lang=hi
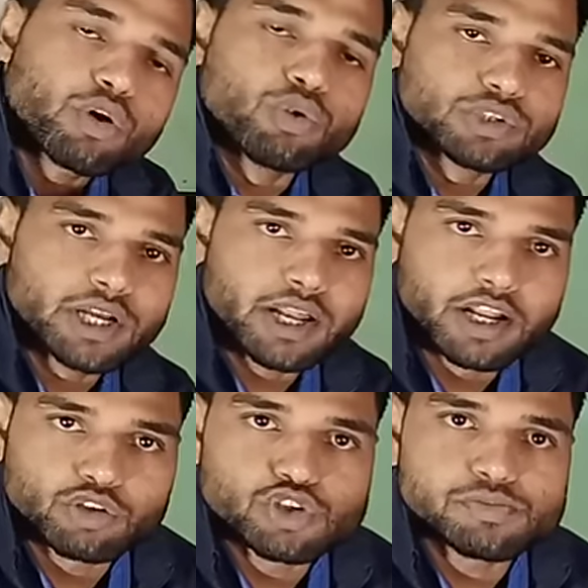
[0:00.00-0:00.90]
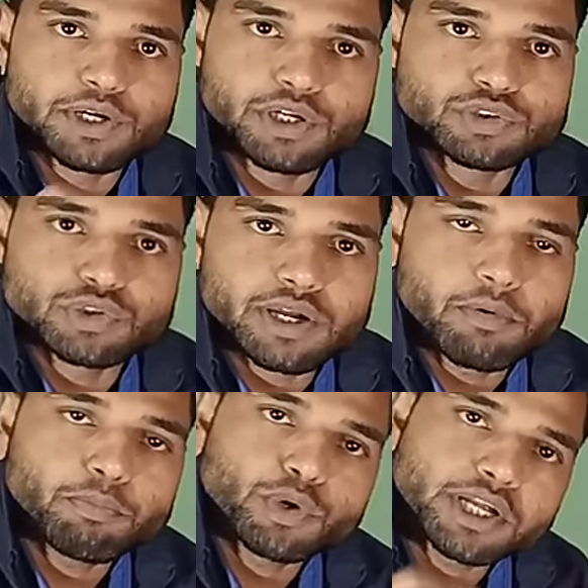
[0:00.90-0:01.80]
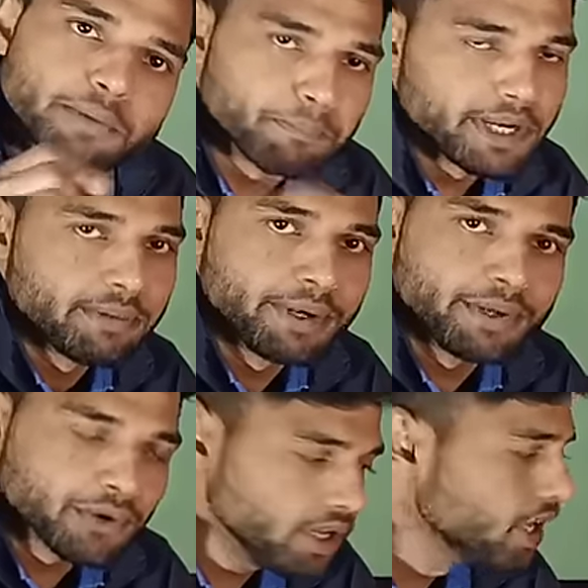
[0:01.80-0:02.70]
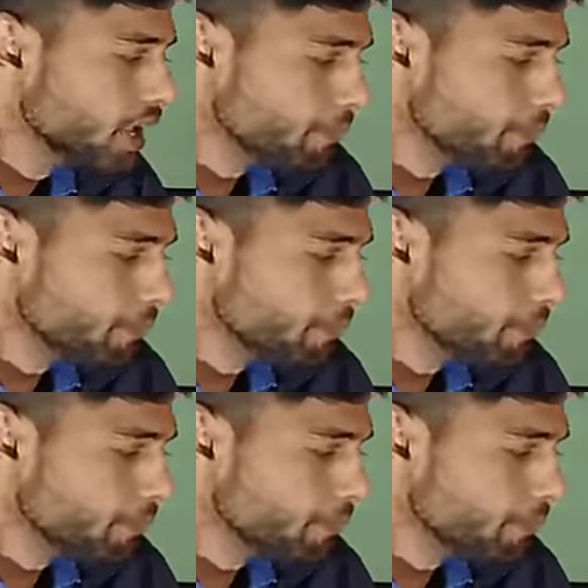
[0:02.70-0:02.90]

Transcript: कौन सा डालना है तो इस वीडियो जो है वो पूरी कंप्लीट वीडियो है